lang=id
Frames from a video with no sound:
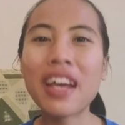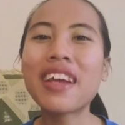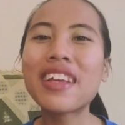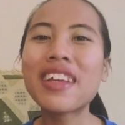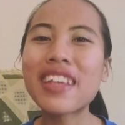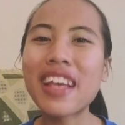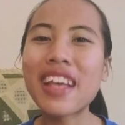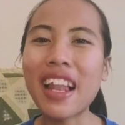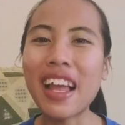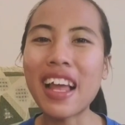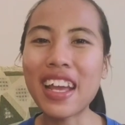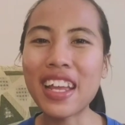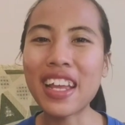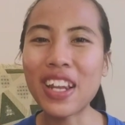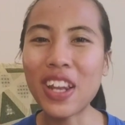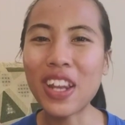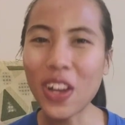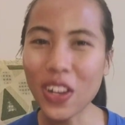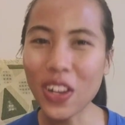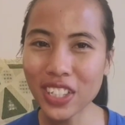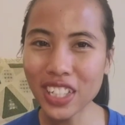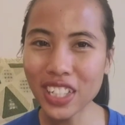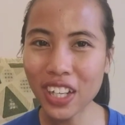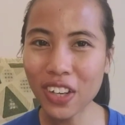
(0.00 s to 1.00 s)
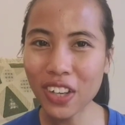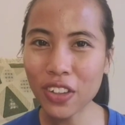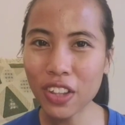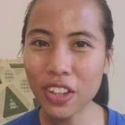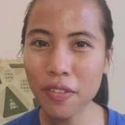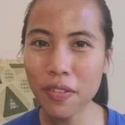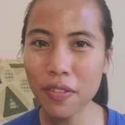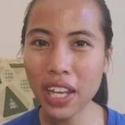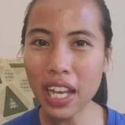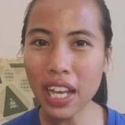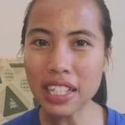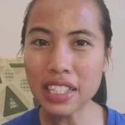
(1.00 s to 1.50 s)
nyalain lonceng
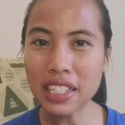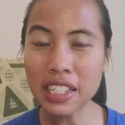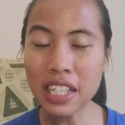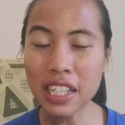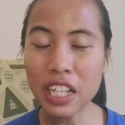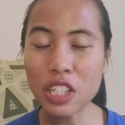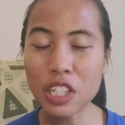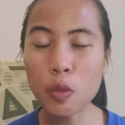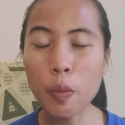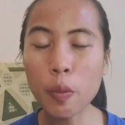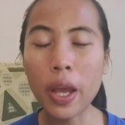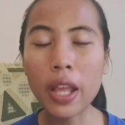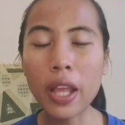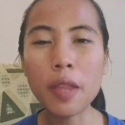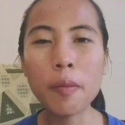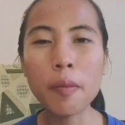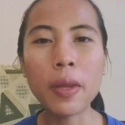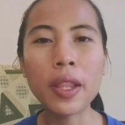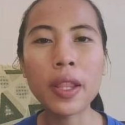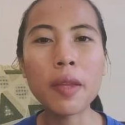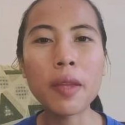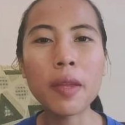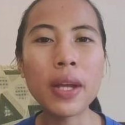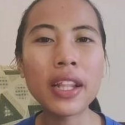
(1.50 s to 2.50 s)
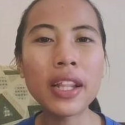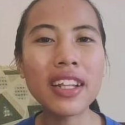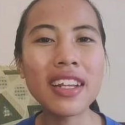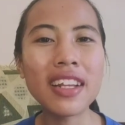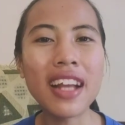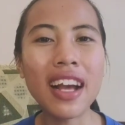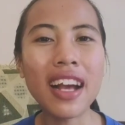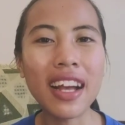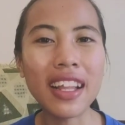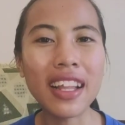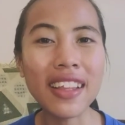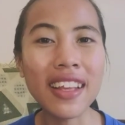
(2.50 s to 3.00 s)
notifikasinya supaya teman-teman
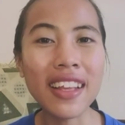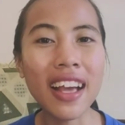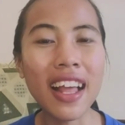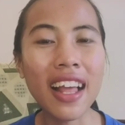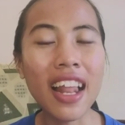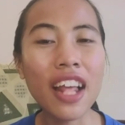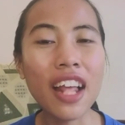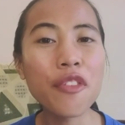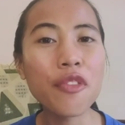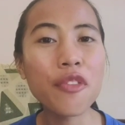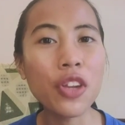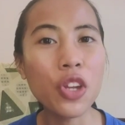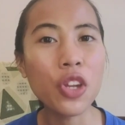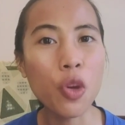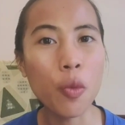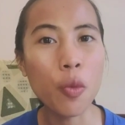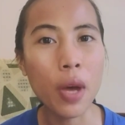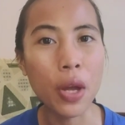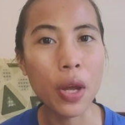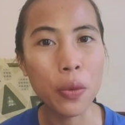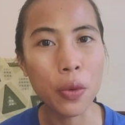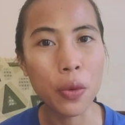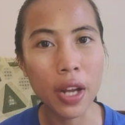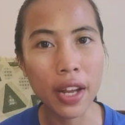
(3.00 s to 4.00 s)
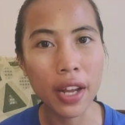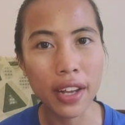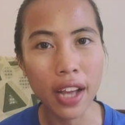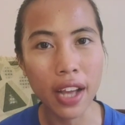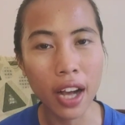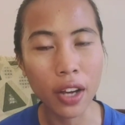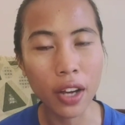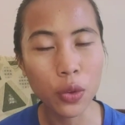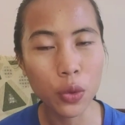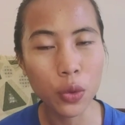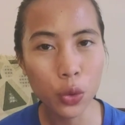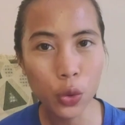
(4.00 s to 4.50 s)
tidak ketinggalan video baru dari
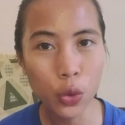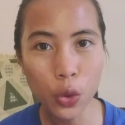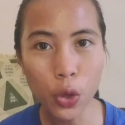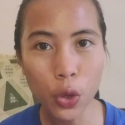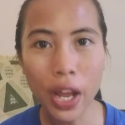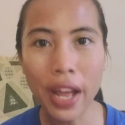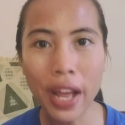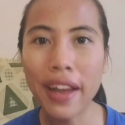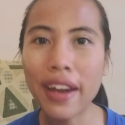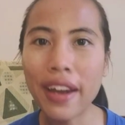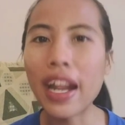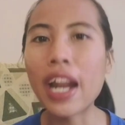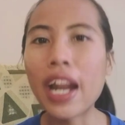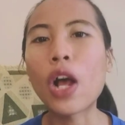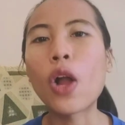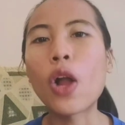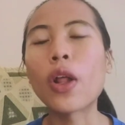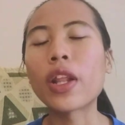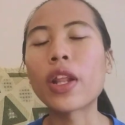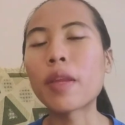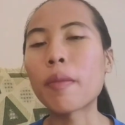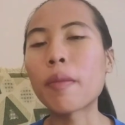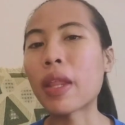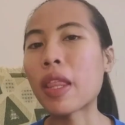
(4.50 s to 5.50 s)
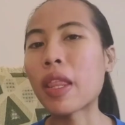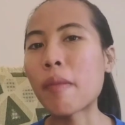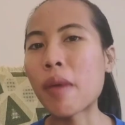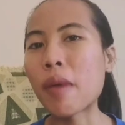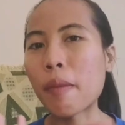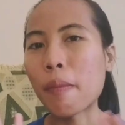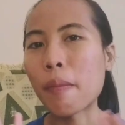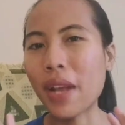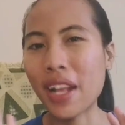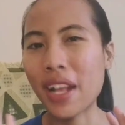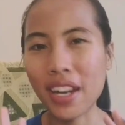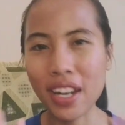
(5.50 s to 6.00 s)
aku. Dan kalau teman-teman
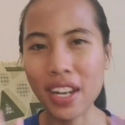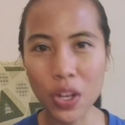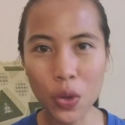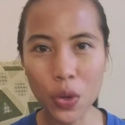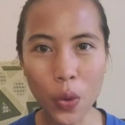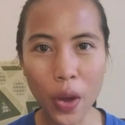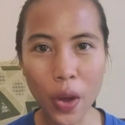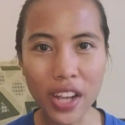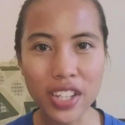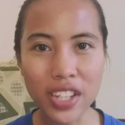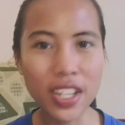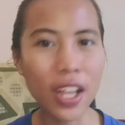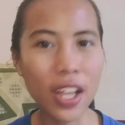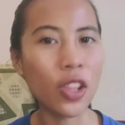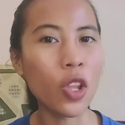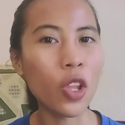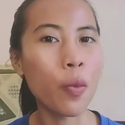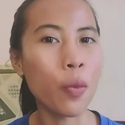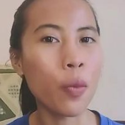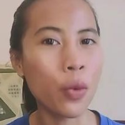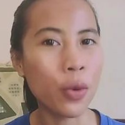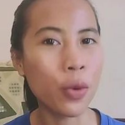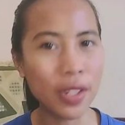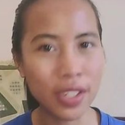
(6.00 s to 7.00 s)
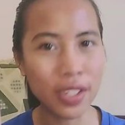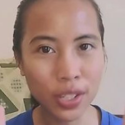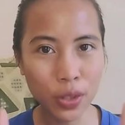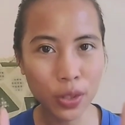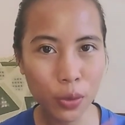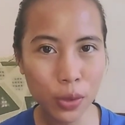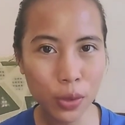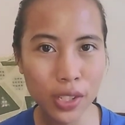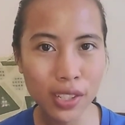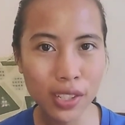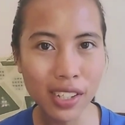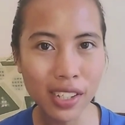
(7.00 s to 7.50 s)
pengen request ataupun
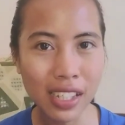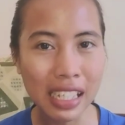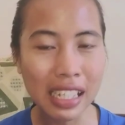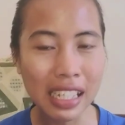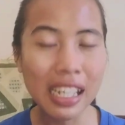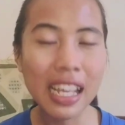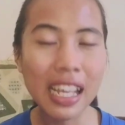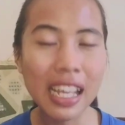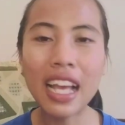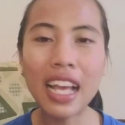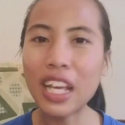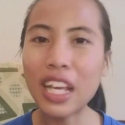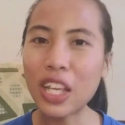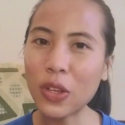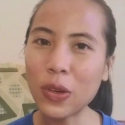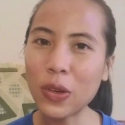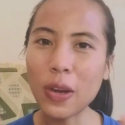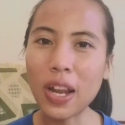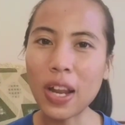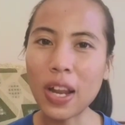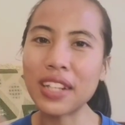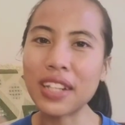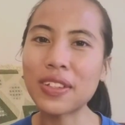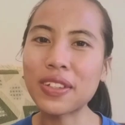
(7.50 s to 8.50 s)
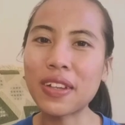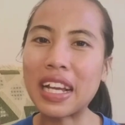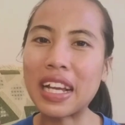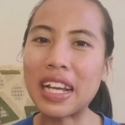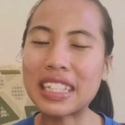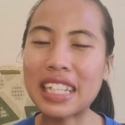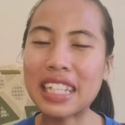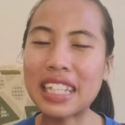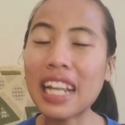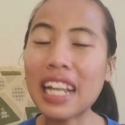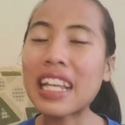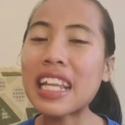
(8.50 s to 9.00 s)
diskusi, yuk langsung
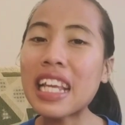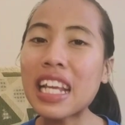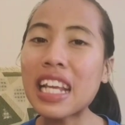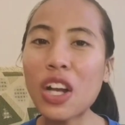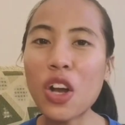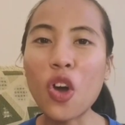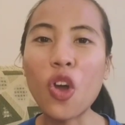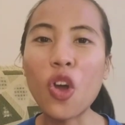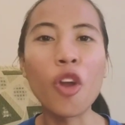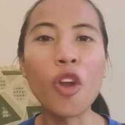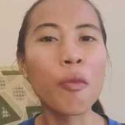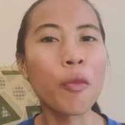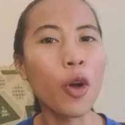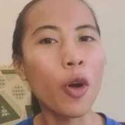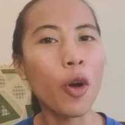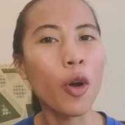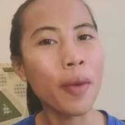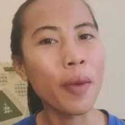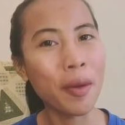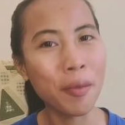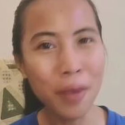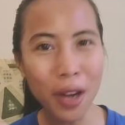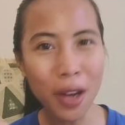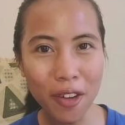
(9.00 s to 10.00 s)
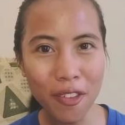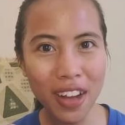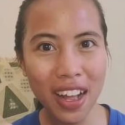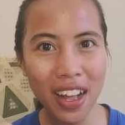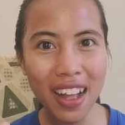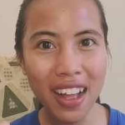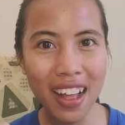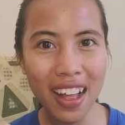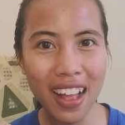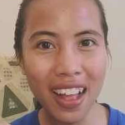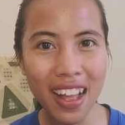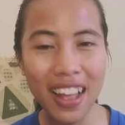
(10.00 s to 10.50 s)
aja di kolom komen
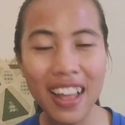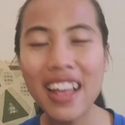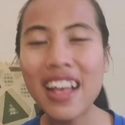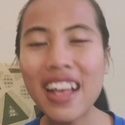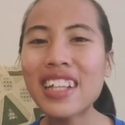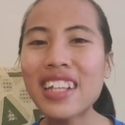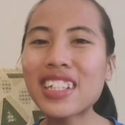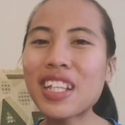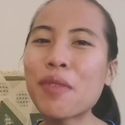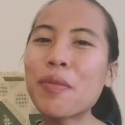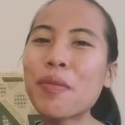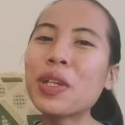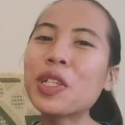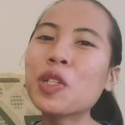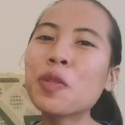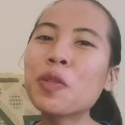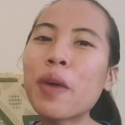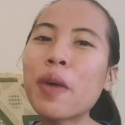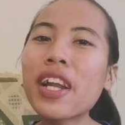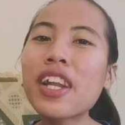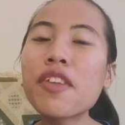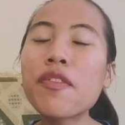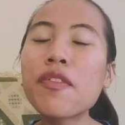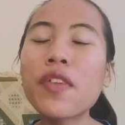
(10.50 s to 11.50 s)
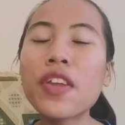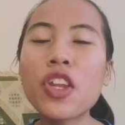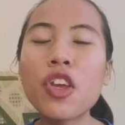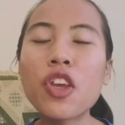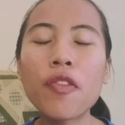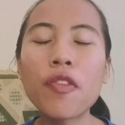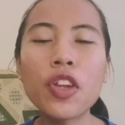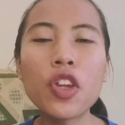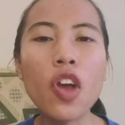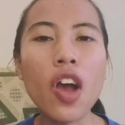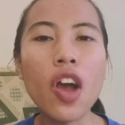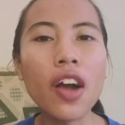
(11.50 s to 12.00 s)
bawah. Sampai jumpa di
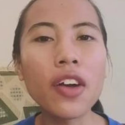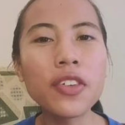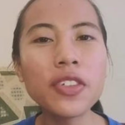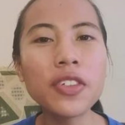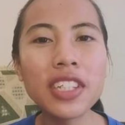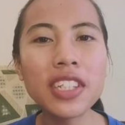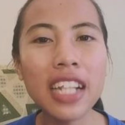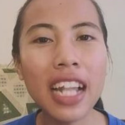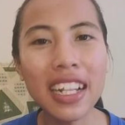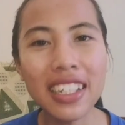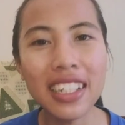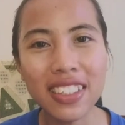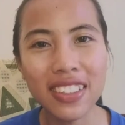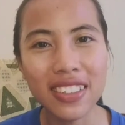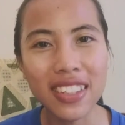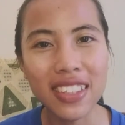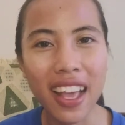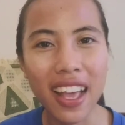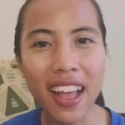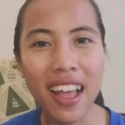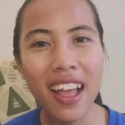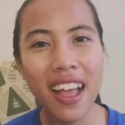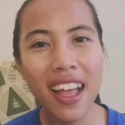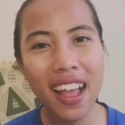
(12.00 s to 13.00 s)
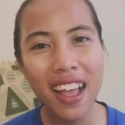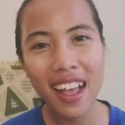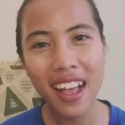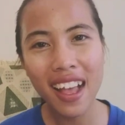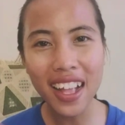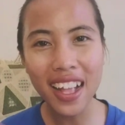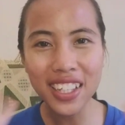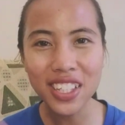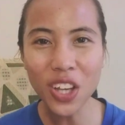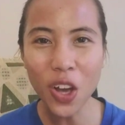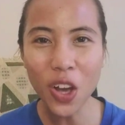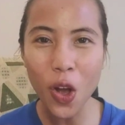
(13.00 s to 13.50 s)
video-video aku selanjutnya.
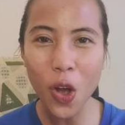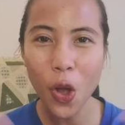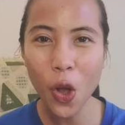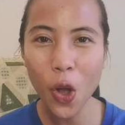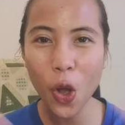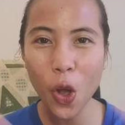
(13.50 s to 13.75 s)
Annyeong!